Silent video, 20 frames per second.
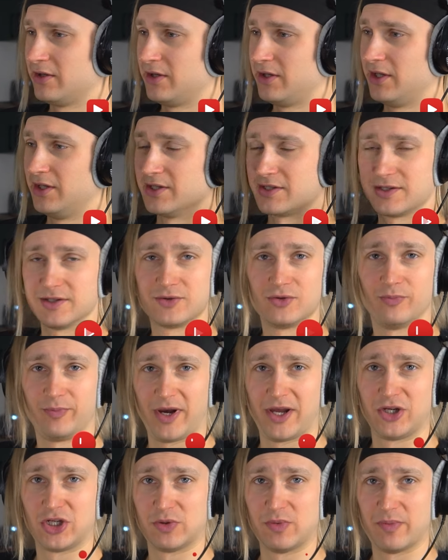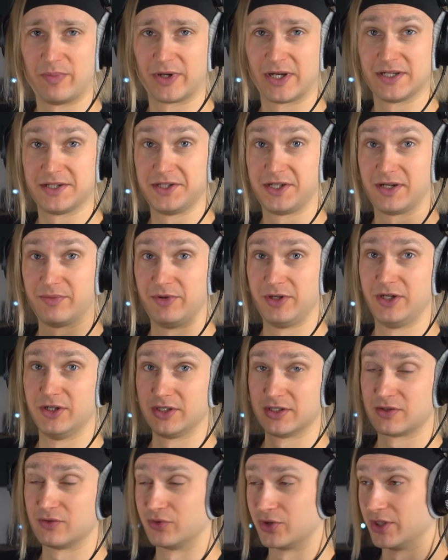или с наступающими праздниками,
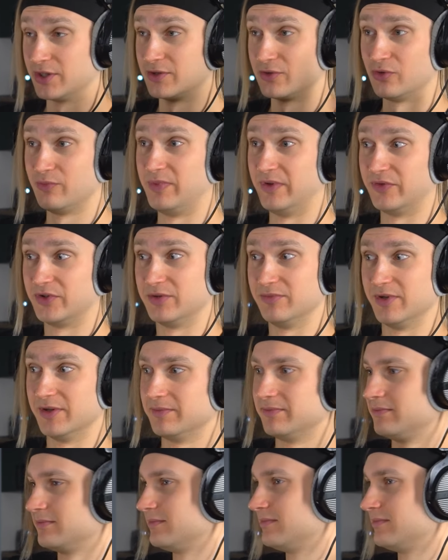или с уже наступившими.